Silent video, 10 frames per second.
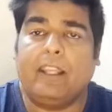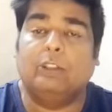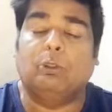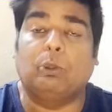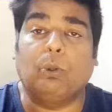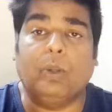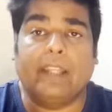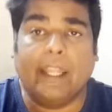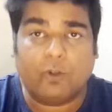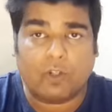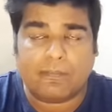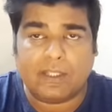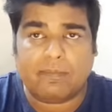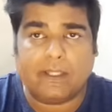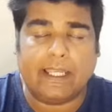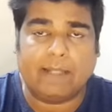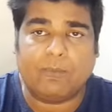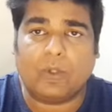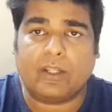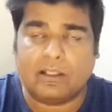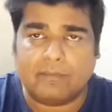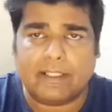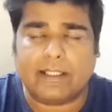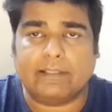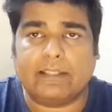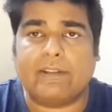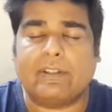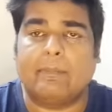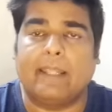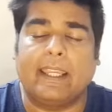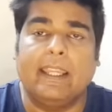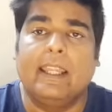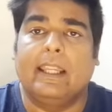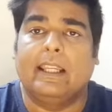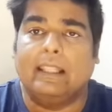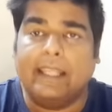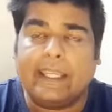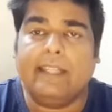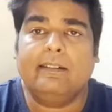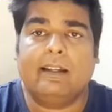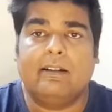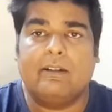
इन दोनों ही गैंगों के बीच में गैंगवॉर की खबरें लगातार सामने आई लेकिन